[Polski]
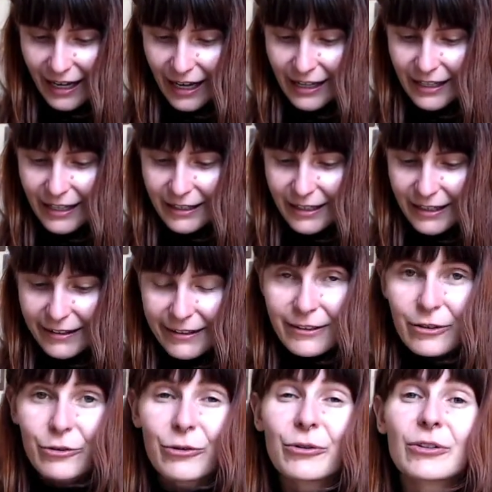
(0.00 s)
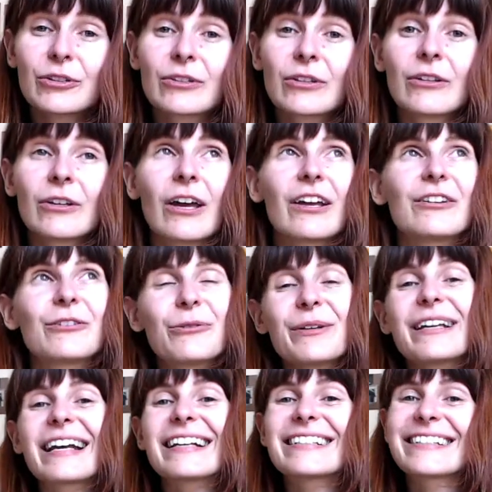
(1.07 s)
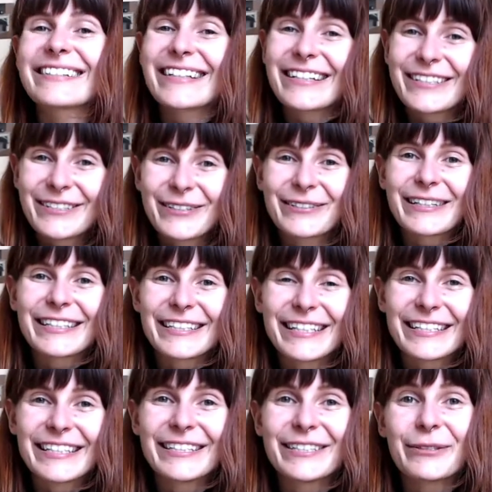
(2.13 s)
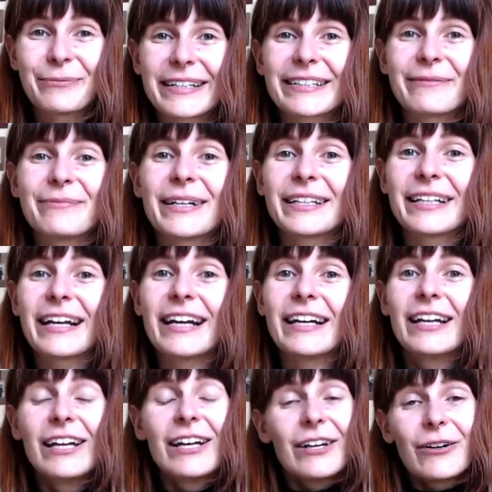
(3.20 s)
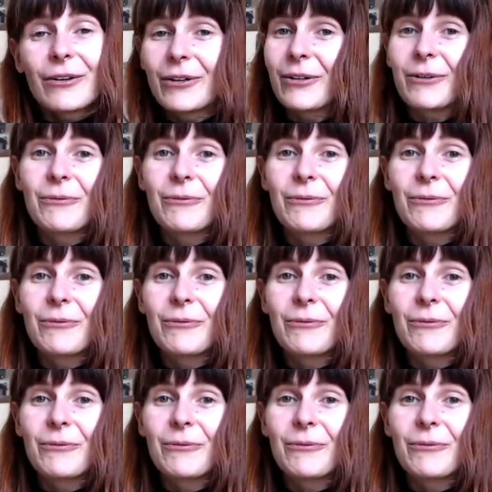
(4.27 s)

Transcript: ale też trój, e, trójka z sześciora dzieci Tomasza Mana e,